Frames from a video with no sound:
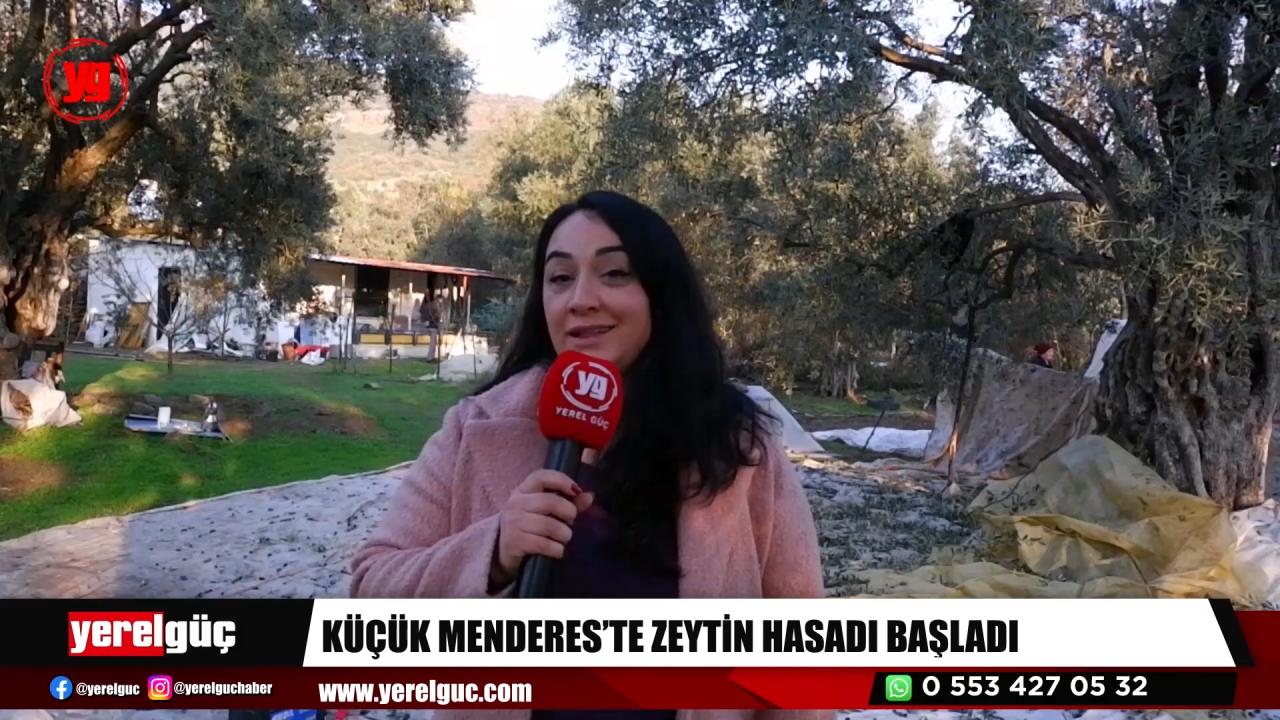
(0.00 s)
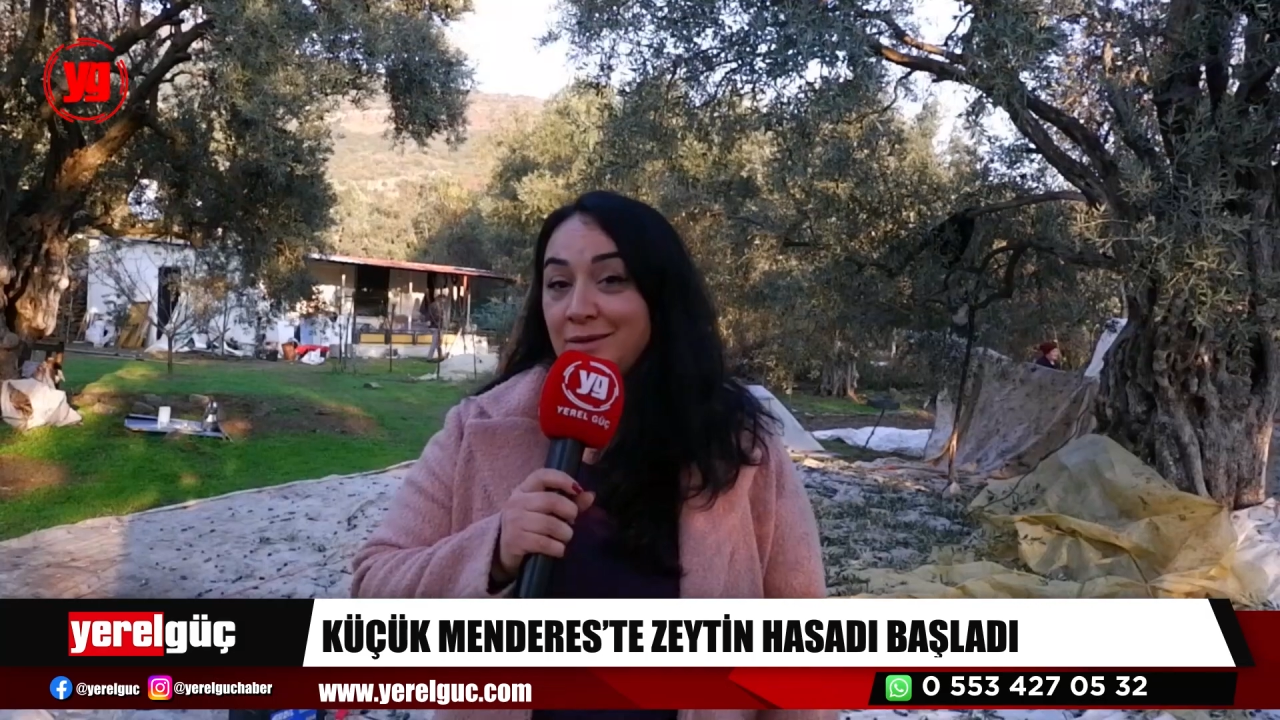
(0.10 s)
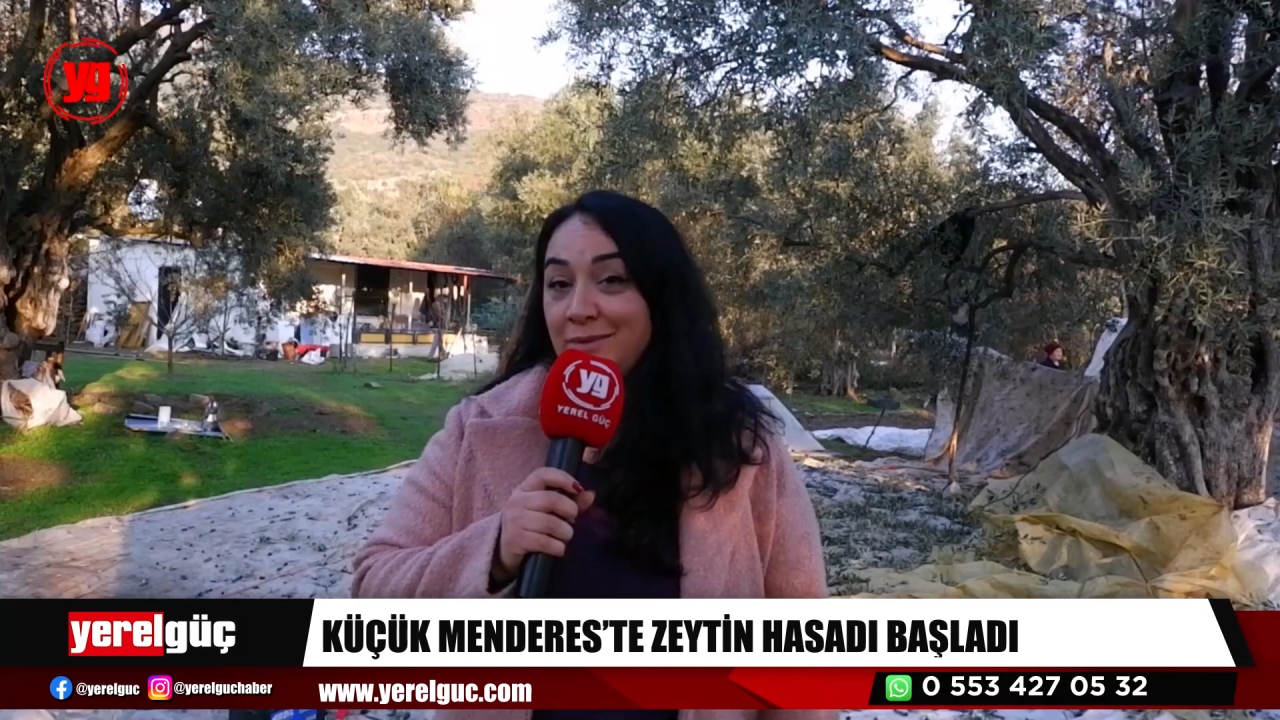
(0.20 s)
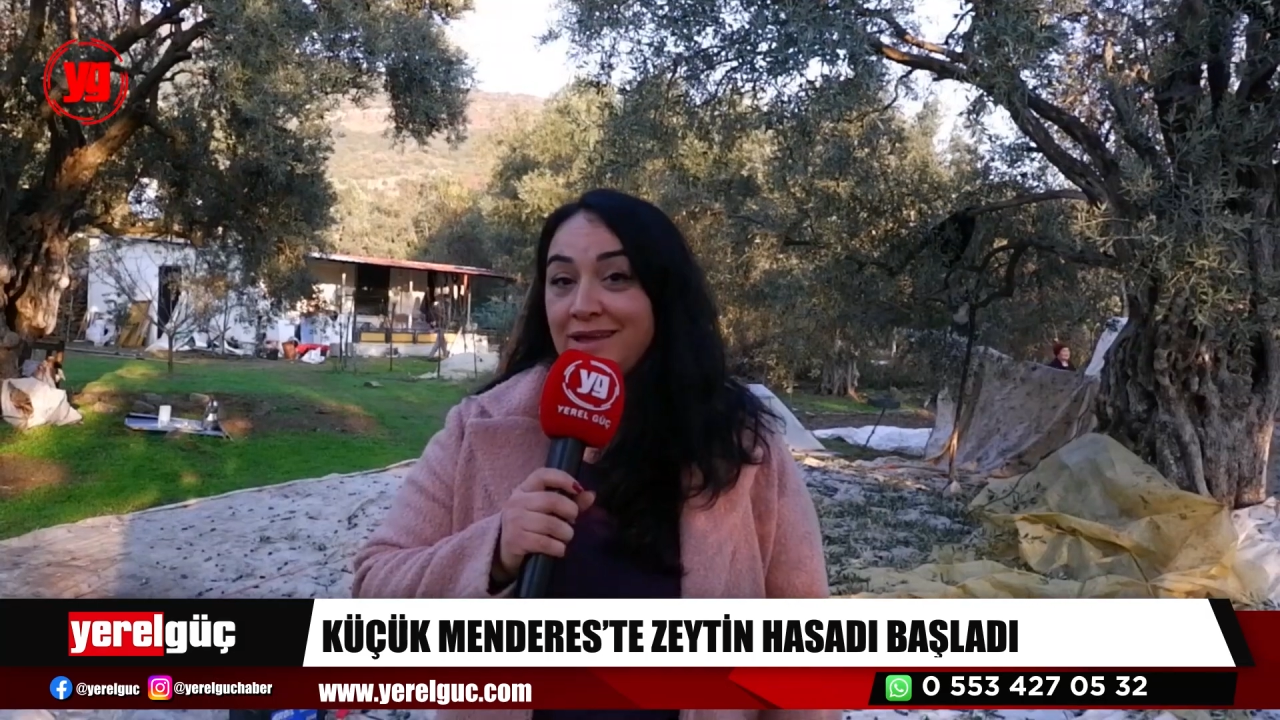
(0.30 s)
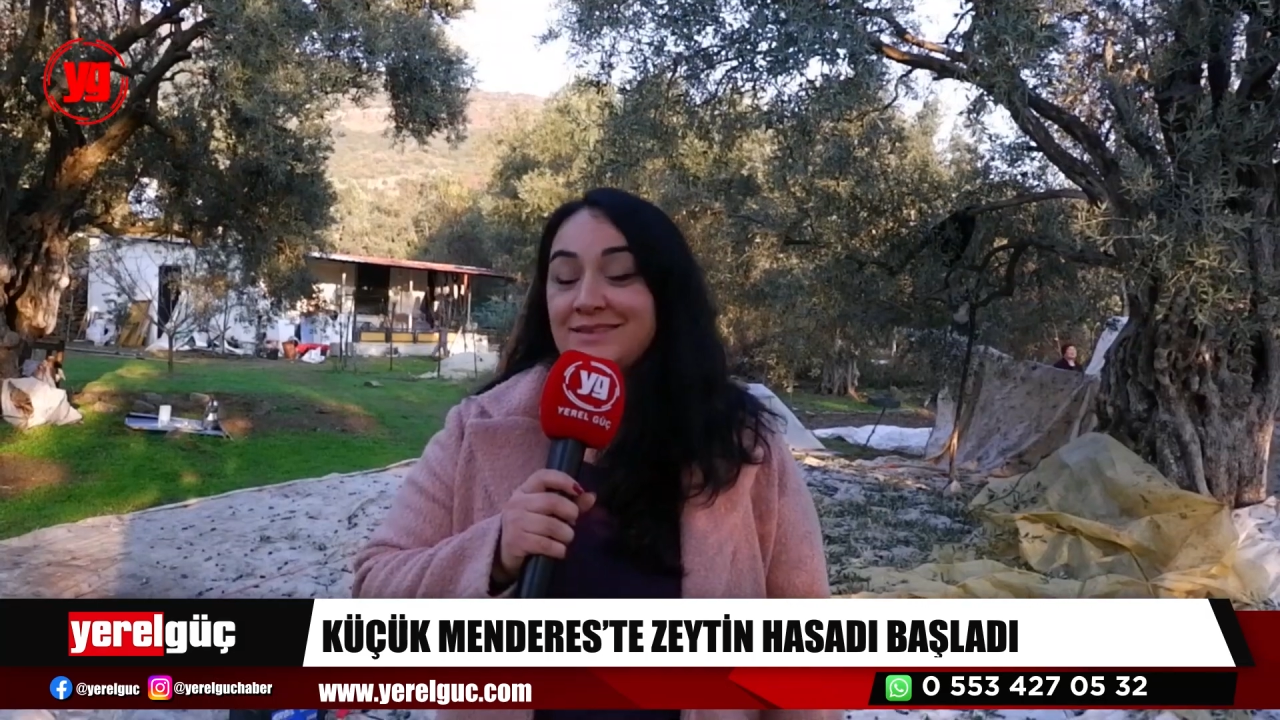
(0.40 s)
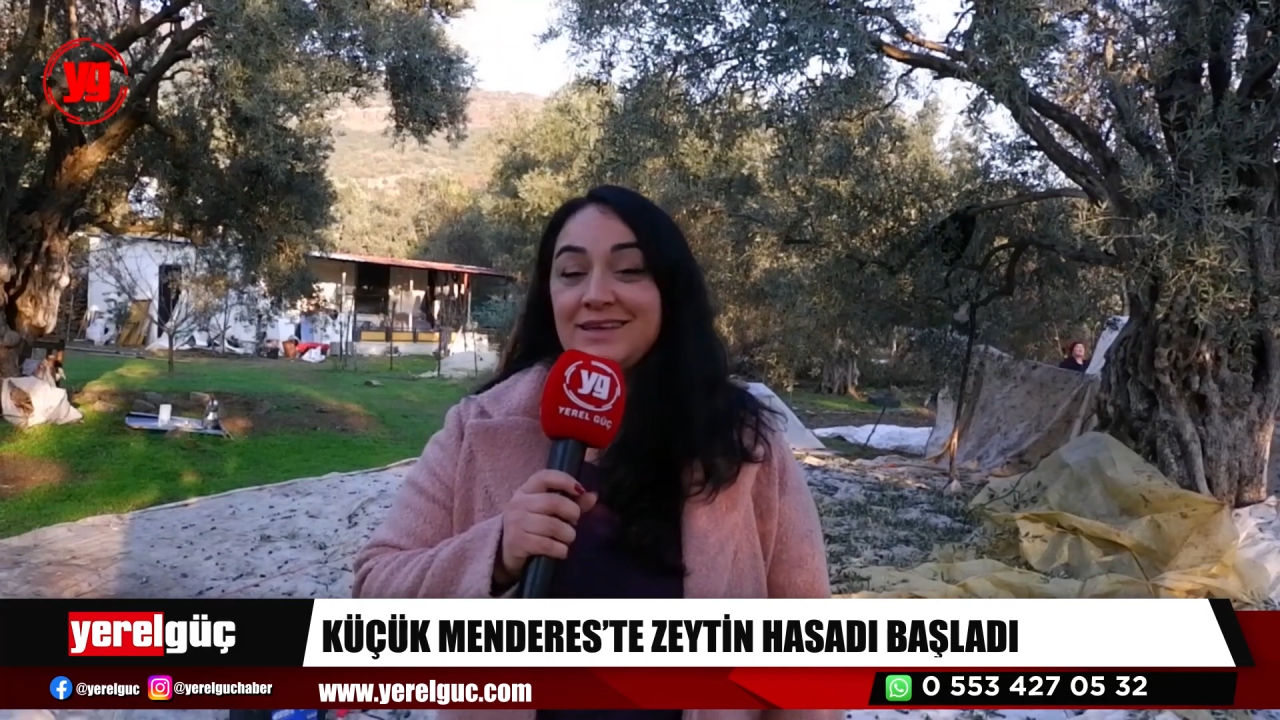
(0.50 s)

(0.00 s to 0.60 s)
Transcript: Ege demek